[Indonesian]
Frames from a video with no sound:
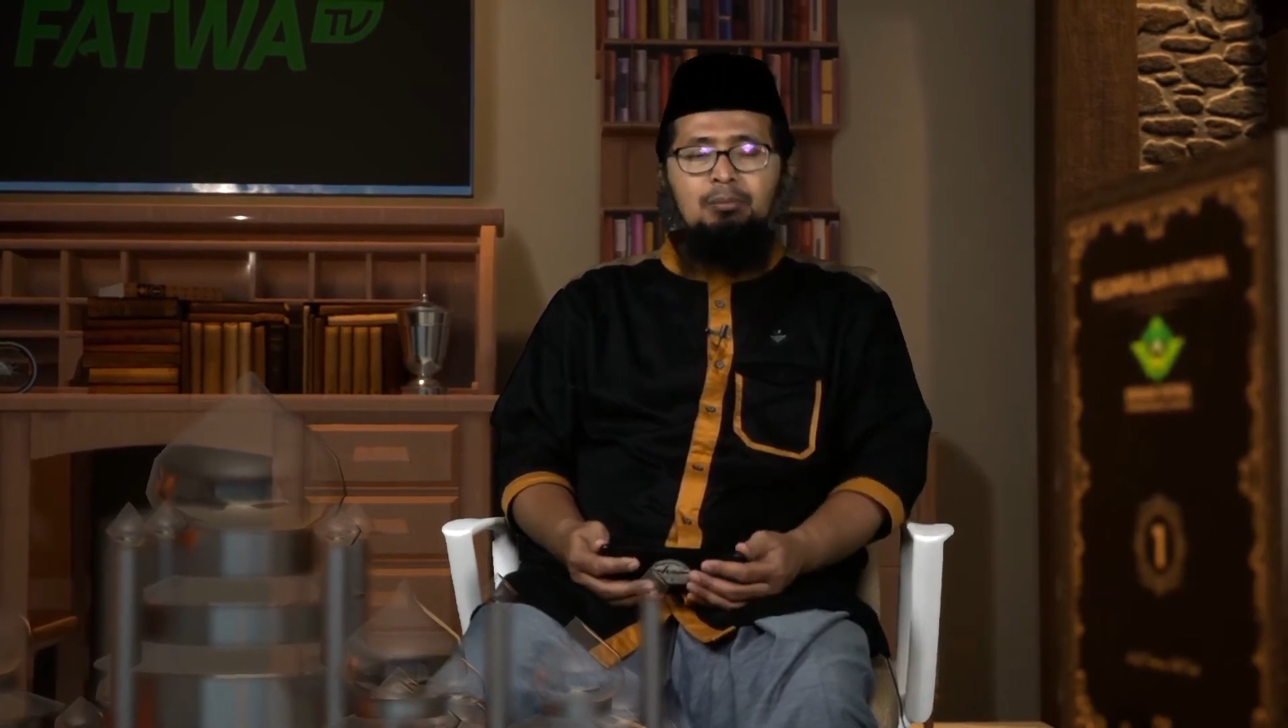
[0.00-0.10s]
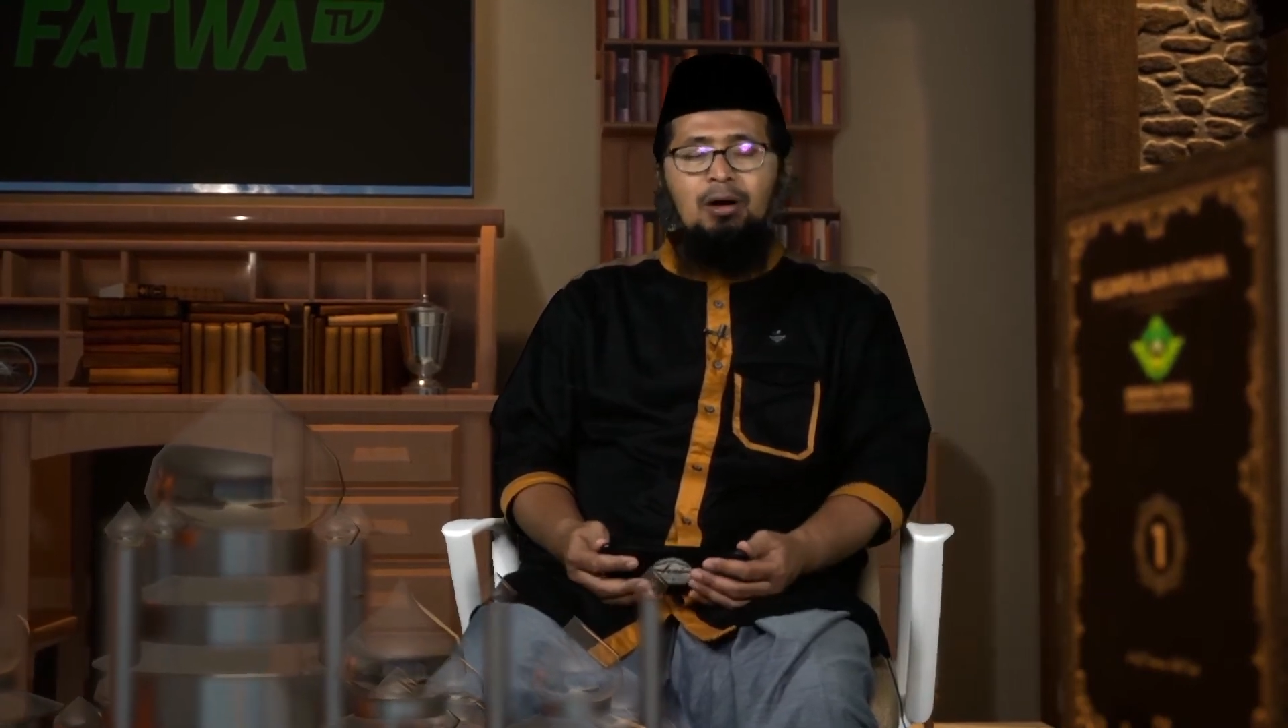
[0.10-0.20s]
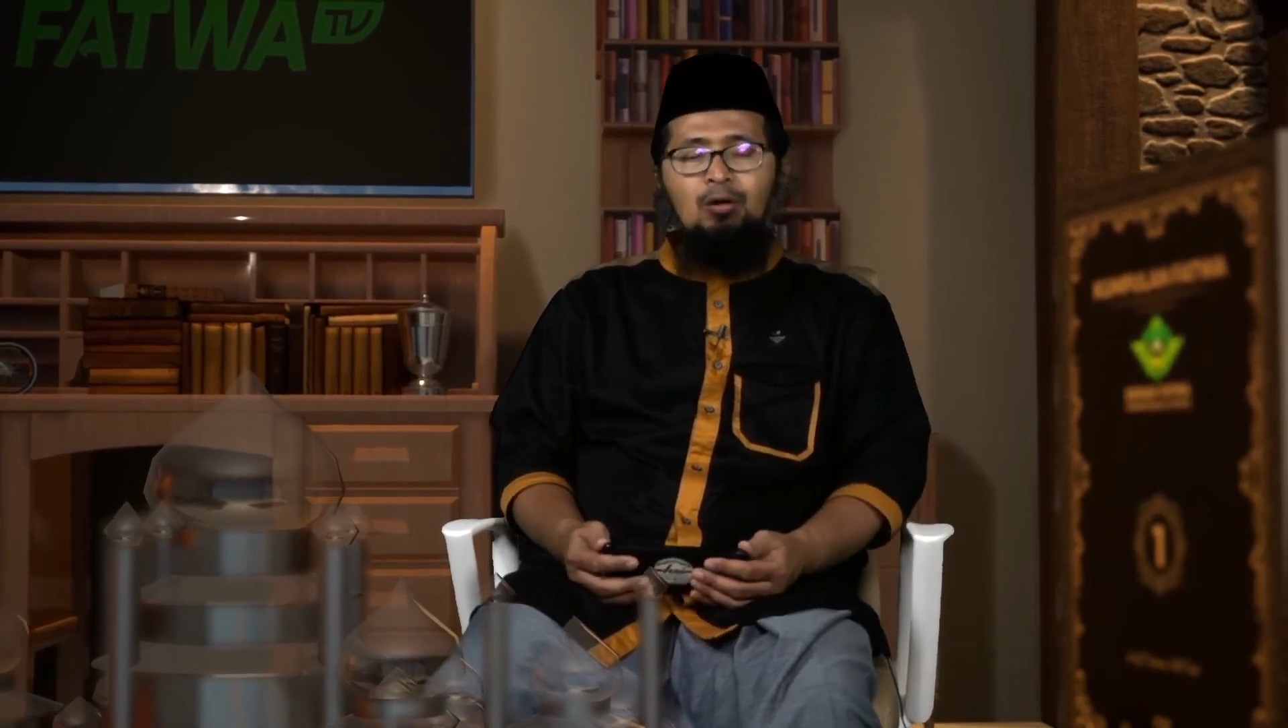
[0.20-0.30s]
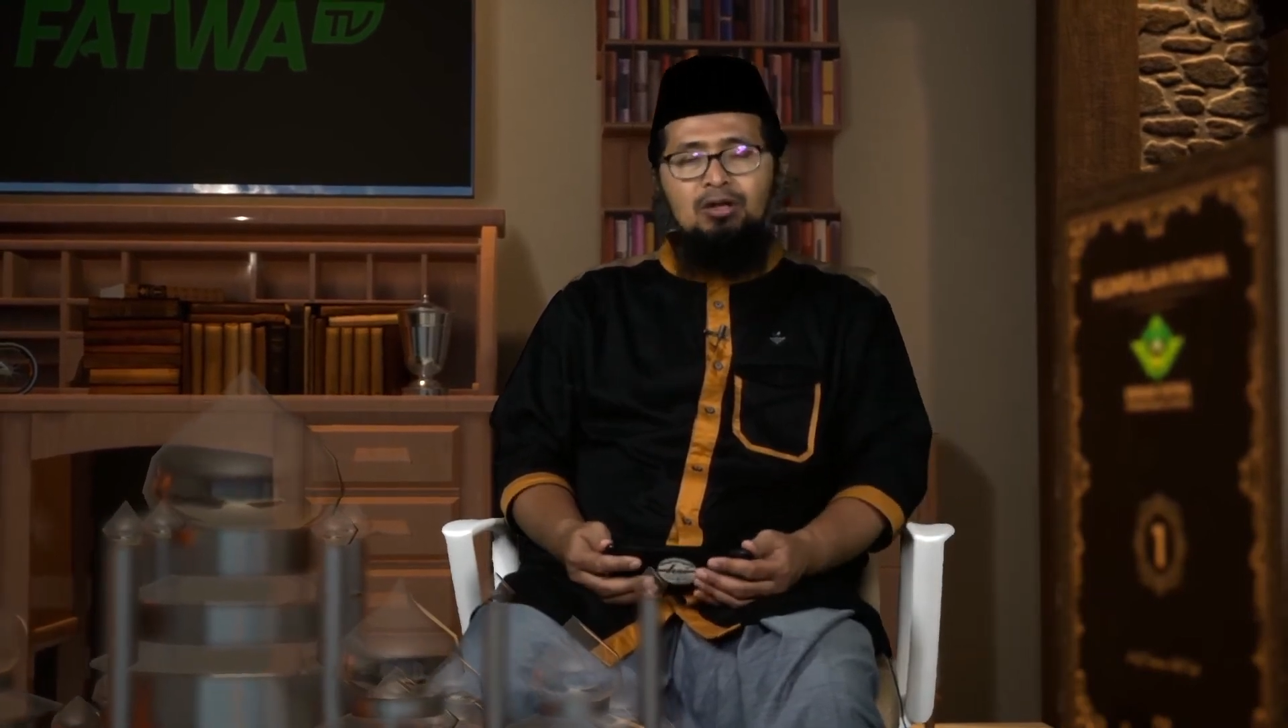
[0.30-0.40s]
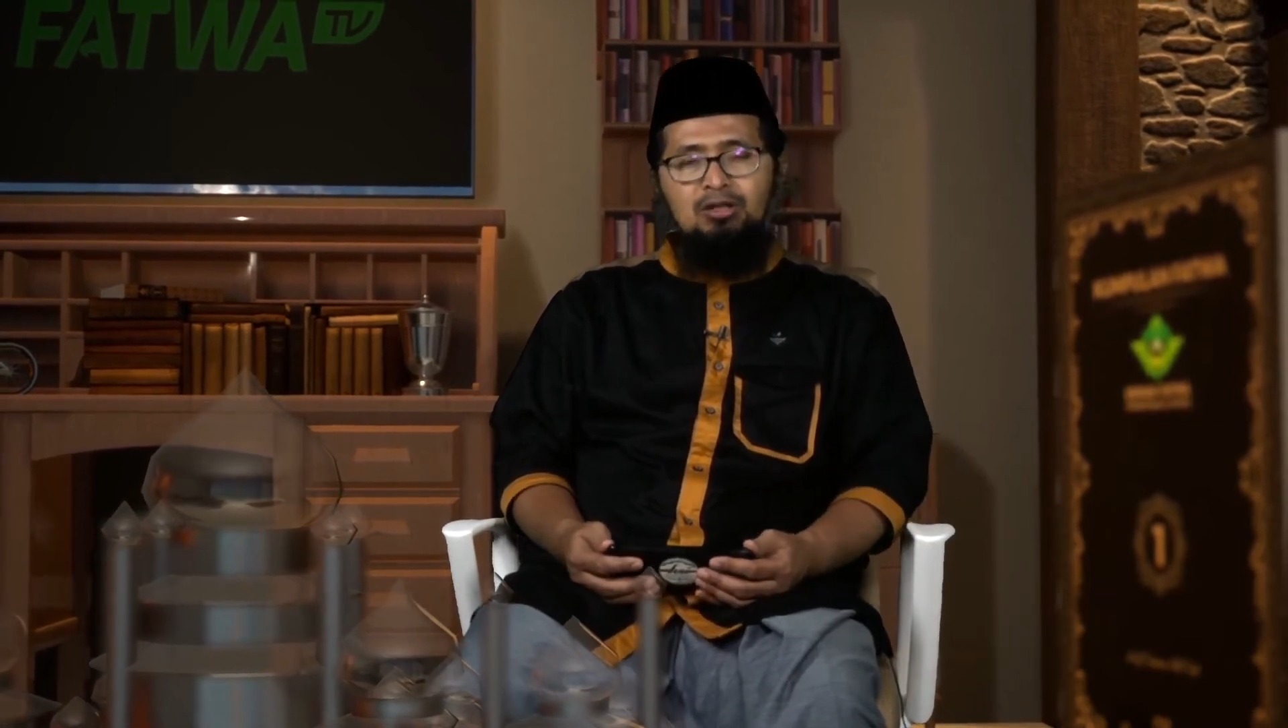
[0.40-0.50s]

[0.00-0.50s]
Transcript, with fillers: bahwa